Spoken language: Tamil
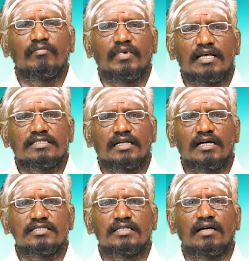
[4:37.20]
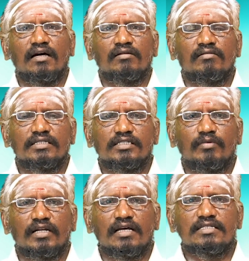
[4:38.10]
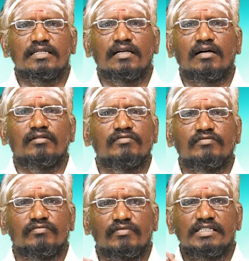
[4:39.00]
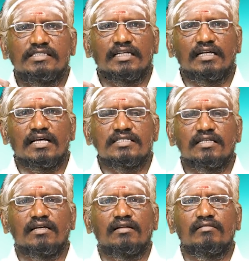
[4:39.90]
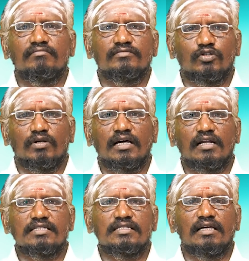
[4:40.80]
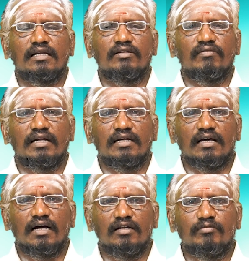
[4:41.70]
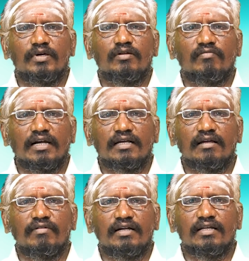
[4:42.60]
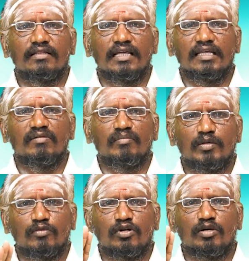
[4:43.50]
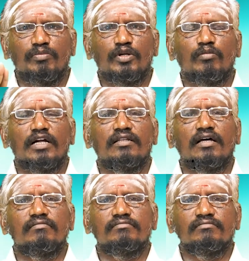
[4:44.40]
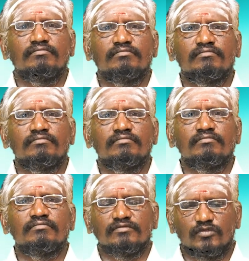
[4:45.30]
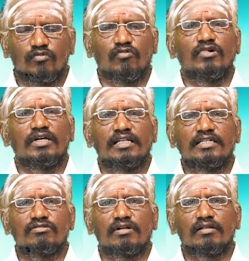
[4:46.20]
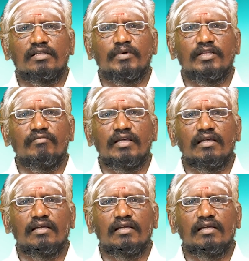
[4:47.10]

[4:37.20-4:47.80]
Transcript: மேச ராசிகாரும் ரிஷப ராசிகாரும் விருச்சக ராசிகாரும் துலா ராசிகாரும் இவங்க நாலு பேரும் வணங்க வேண்டிய தெய்வமே முருகப்பெருமான் தான் உங்களுக்கு தான் சொல்கிறேன் அந்த பதிவே